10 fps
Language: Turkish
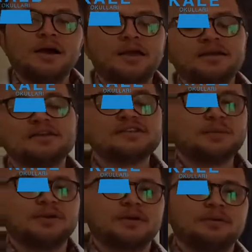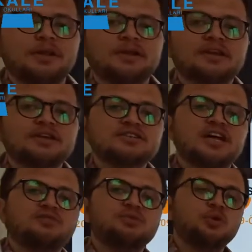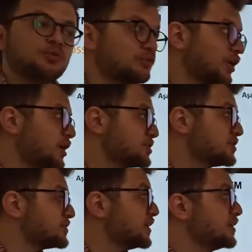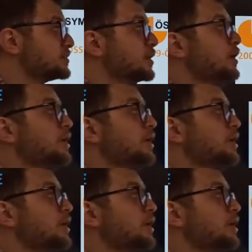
Arkadaşlar merhabalar. ikinci ders videomuzda karşınızdayız.